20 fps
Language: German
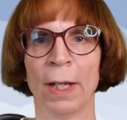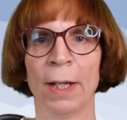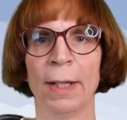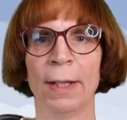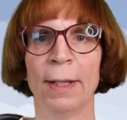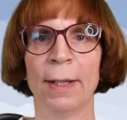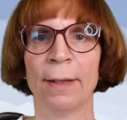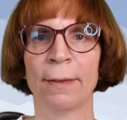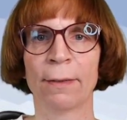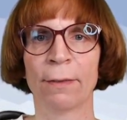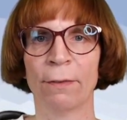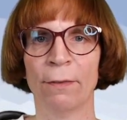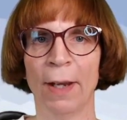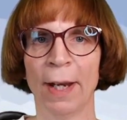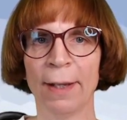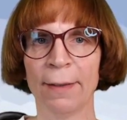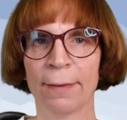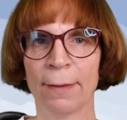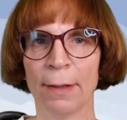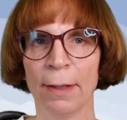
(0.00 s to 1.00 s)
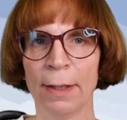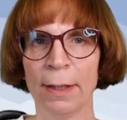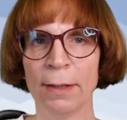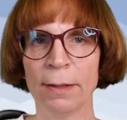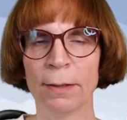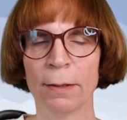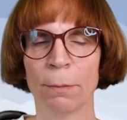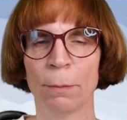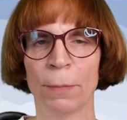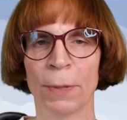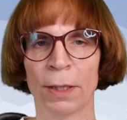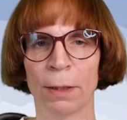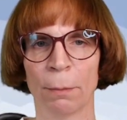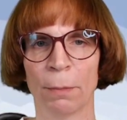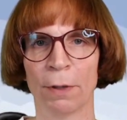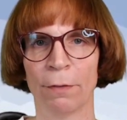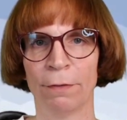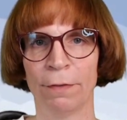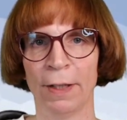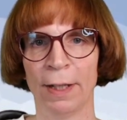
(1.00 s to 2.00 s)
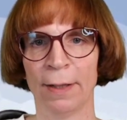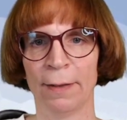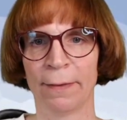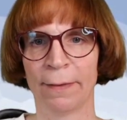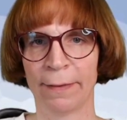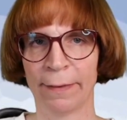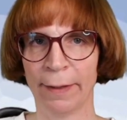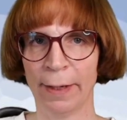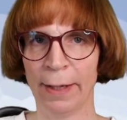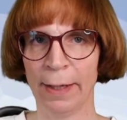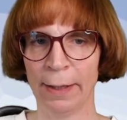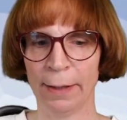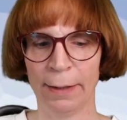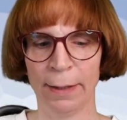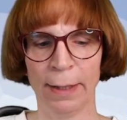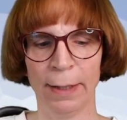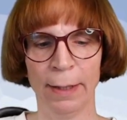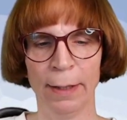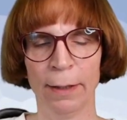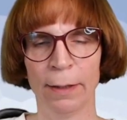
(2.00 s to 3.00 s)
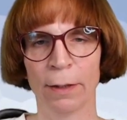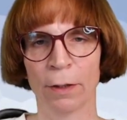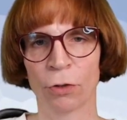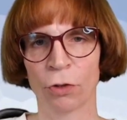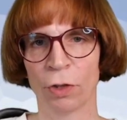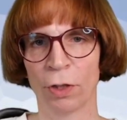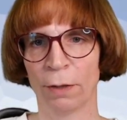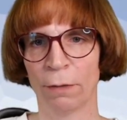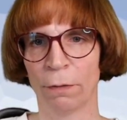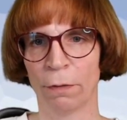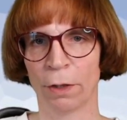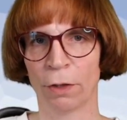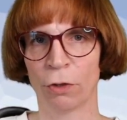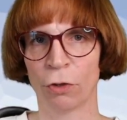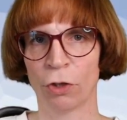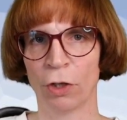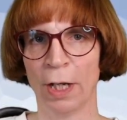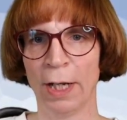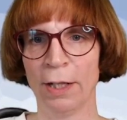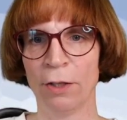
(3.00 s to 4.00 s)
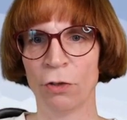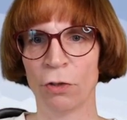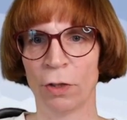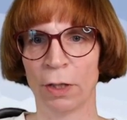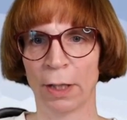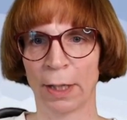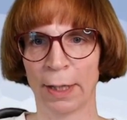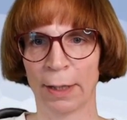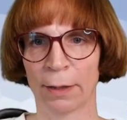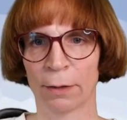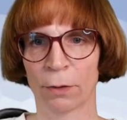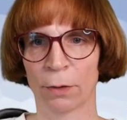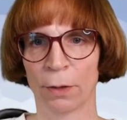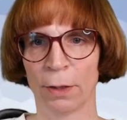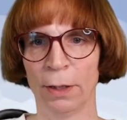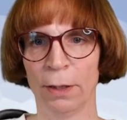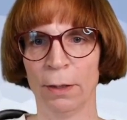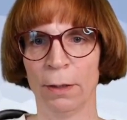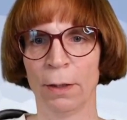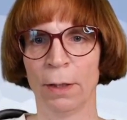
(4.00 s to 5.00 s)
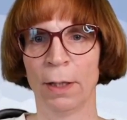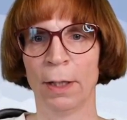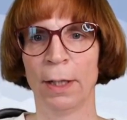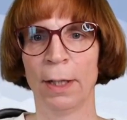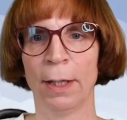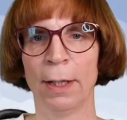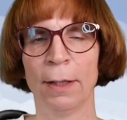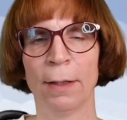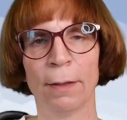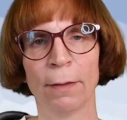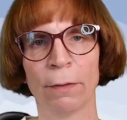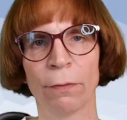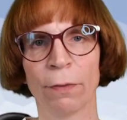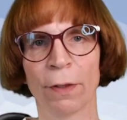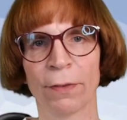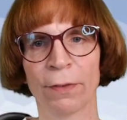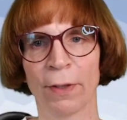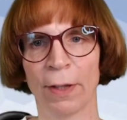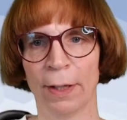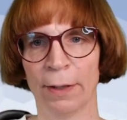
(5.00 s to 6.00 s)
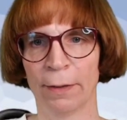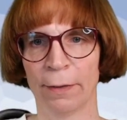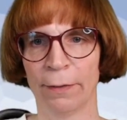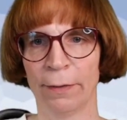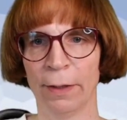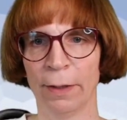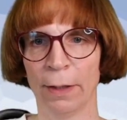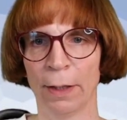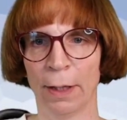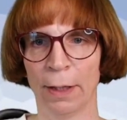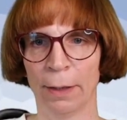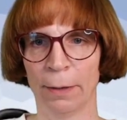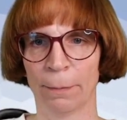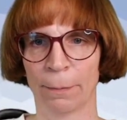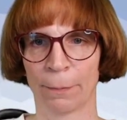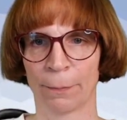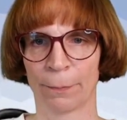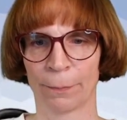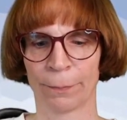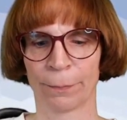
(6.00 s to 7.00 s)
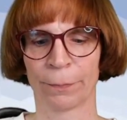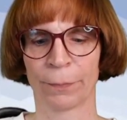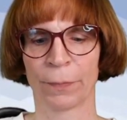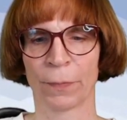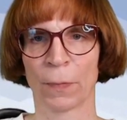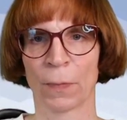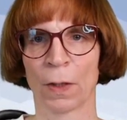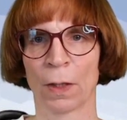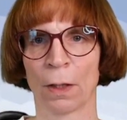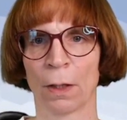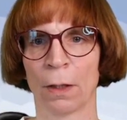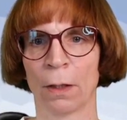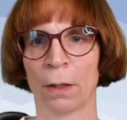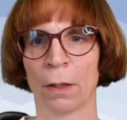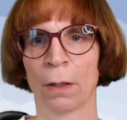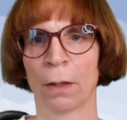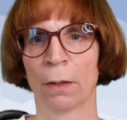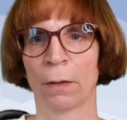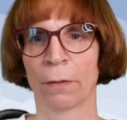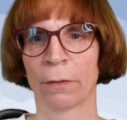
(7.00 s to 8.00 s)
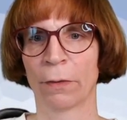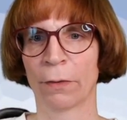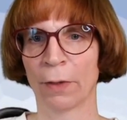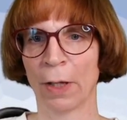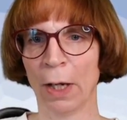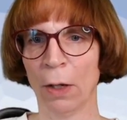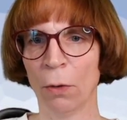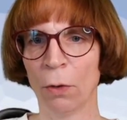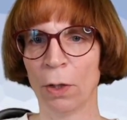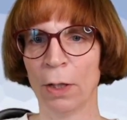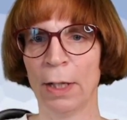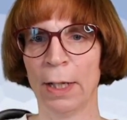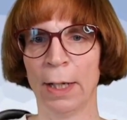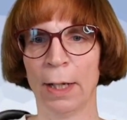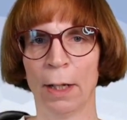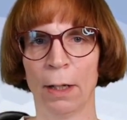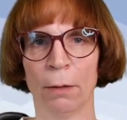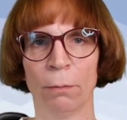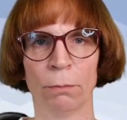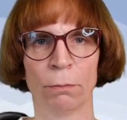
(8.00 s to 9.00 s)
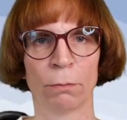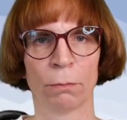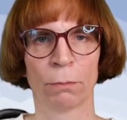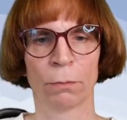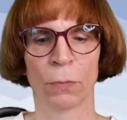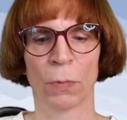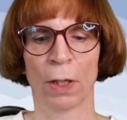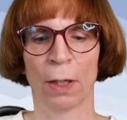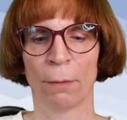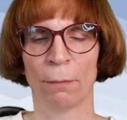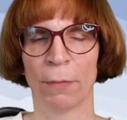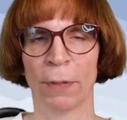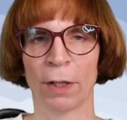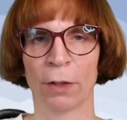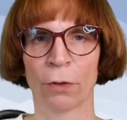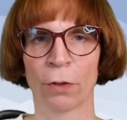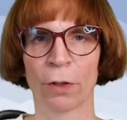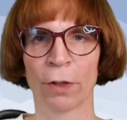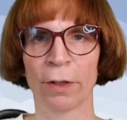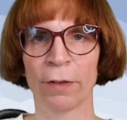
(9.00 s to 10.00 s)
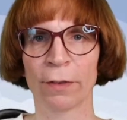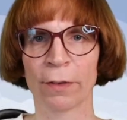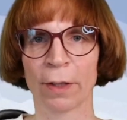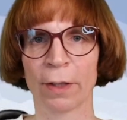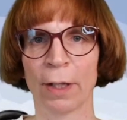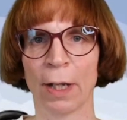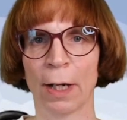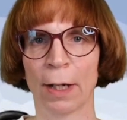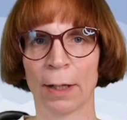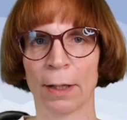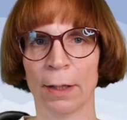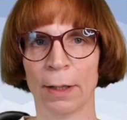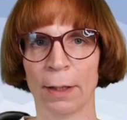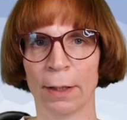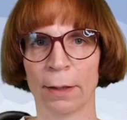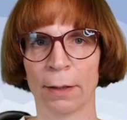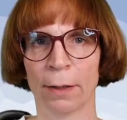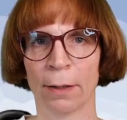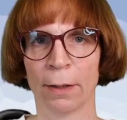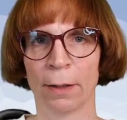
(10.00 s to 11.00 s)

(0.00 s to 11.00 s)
Jetzt wechsle ich mit dem Befehl cd, das steht für Change Directory, in dieses Verzeichnis hinein. Das ist auch leer, da haben wir noch nichts drin angelegt.